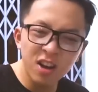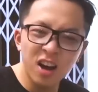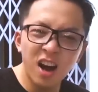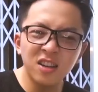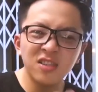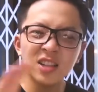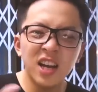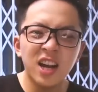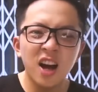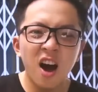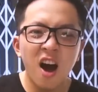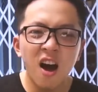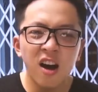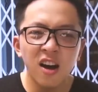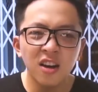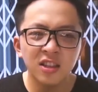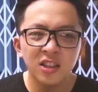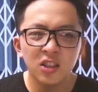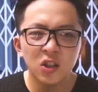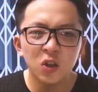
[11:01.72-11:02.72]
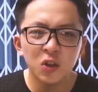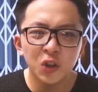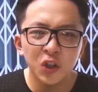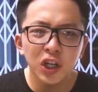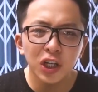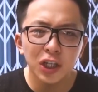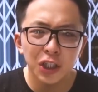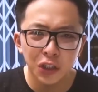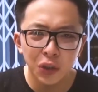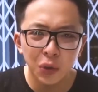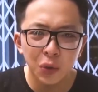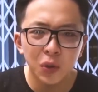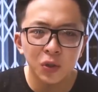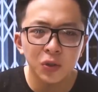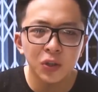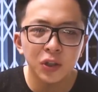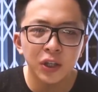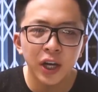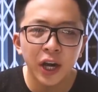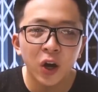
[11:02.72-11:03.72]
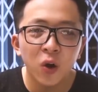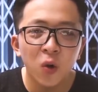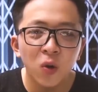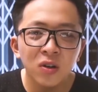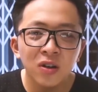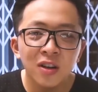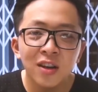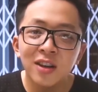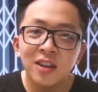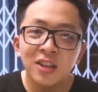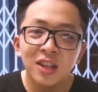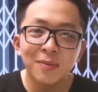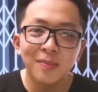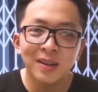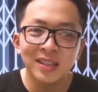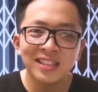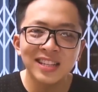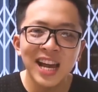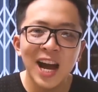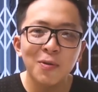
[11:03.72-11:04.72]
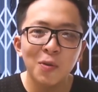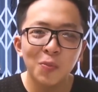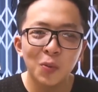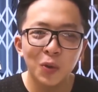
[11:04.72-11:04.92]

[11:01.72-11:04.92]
Ở Sài Gòn thì có rất là nhiều con đường ăn uống, nhưng mà sau